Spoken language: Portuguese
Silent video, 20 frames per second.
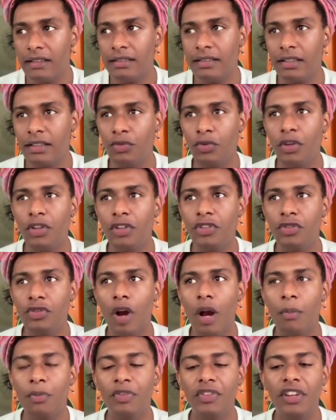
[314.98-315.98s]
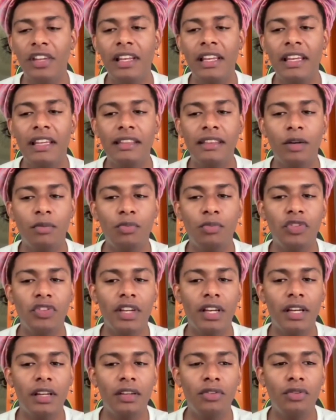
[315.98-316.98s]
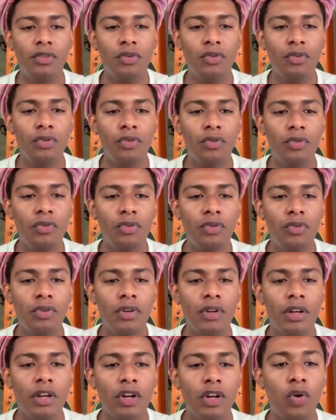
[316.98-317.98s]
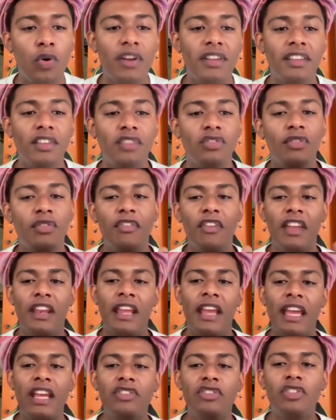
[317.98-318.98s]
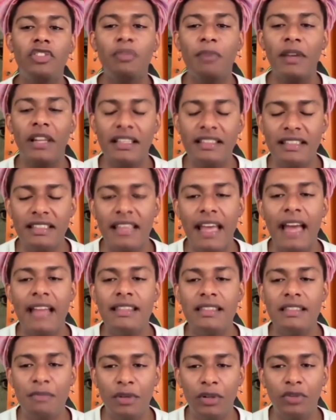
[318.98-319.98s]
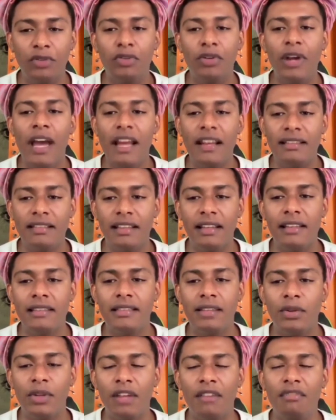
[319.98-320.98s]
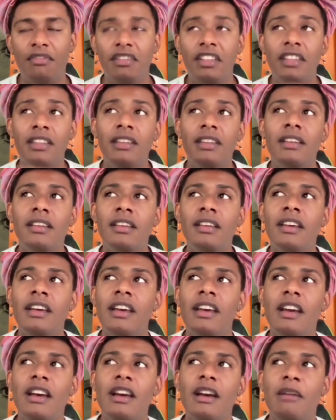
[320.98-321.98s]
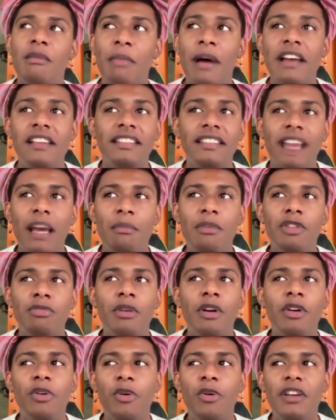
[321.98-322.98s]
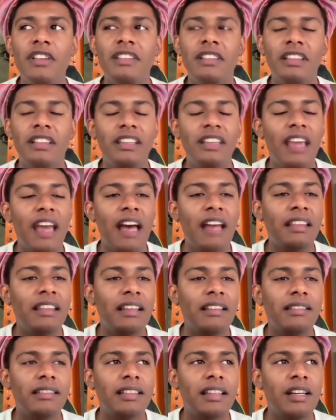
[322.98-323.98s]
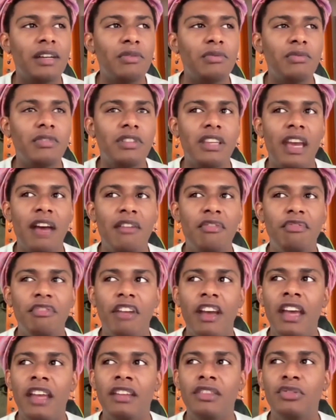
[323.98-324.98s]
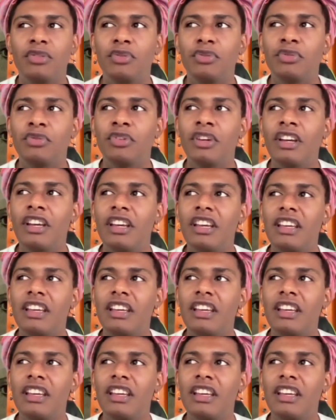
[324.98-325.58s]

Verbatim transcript: são dois corpos ali que estão buscando coisas diferentes pelas idades e pelos lugares que eles estão na vida, mas que é a mesma coisa, que é atenção, que é afeto,